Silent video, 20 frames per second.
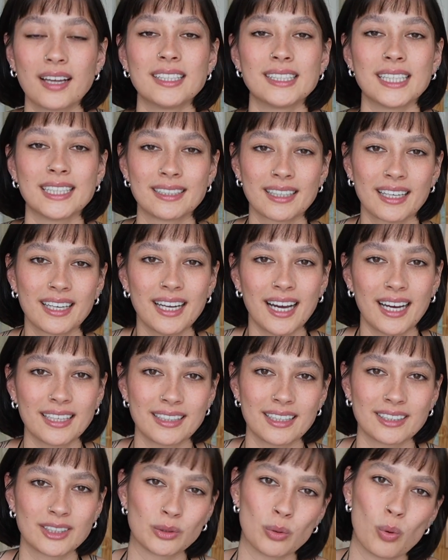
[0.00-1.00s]
Der Dreh hat
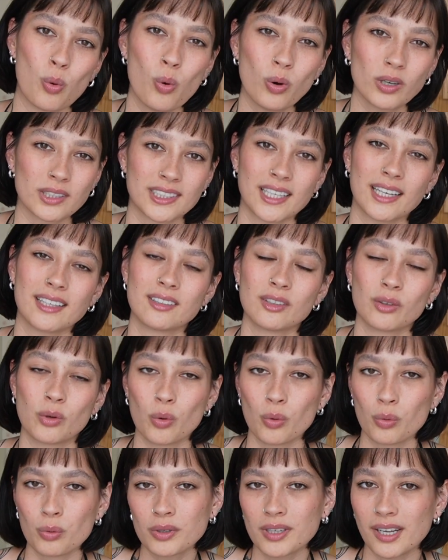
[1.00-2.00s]
ja zu Hochzeiten
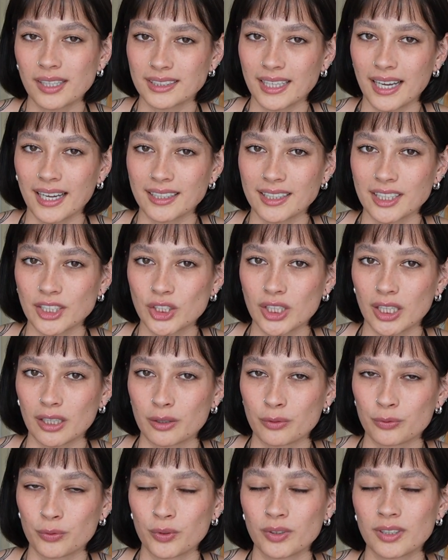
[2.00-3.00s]
Coronas eigentlich
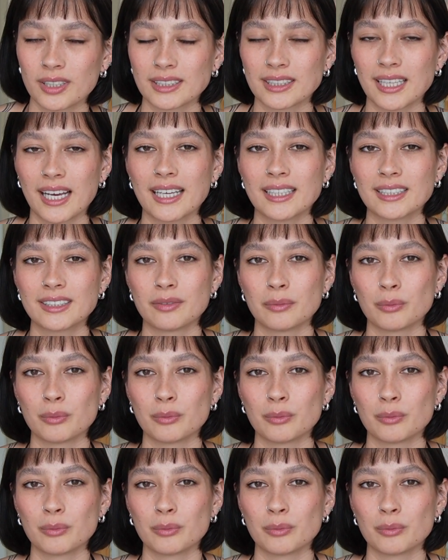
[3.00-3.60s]
stattgefunden, das heißt,